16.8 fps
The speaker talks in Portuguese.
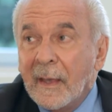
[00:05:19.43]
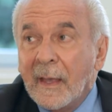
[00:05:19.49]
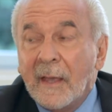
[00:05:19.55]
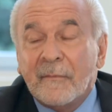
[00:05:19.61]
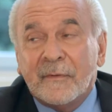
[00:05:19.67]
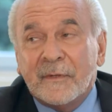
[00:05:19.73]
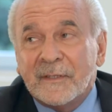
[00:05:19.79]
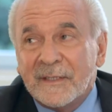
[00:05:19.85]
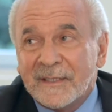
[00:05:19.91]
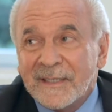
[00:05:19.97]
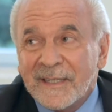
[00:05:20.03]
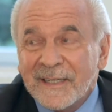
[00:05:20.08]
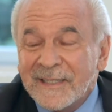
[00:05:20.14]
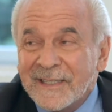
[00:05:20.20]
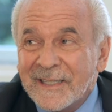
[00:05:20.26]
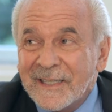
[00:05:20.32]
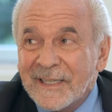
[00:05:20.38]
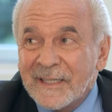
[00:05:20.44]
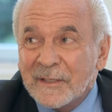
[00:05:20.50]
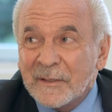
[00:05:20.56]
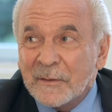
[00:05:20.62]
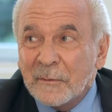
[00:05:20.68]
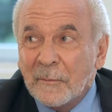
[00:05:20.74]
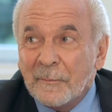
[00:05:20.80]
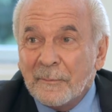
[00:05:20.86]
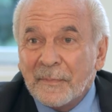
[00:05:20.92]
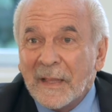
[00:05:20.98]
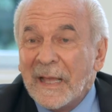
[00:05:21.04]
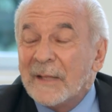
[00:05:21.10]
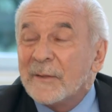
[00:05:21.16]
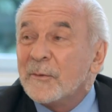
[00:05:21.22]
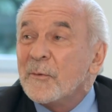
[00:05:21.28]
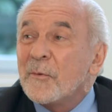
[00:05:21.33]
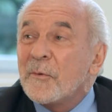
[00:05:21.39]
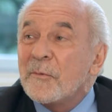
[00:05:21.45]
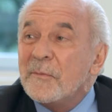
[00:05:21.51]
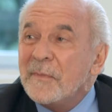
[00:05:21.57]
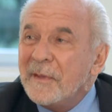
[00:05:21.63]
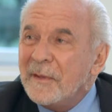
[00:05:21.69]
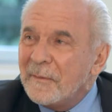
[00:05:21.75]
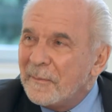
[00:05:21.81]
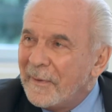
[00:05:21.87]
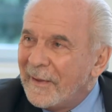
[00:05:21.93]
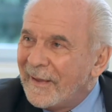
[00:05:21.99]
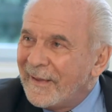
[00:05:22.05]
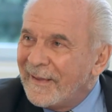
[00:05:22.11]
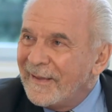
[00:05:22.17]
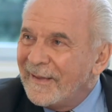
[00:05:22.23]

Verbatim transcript: é fazer exercício, é dormir bem.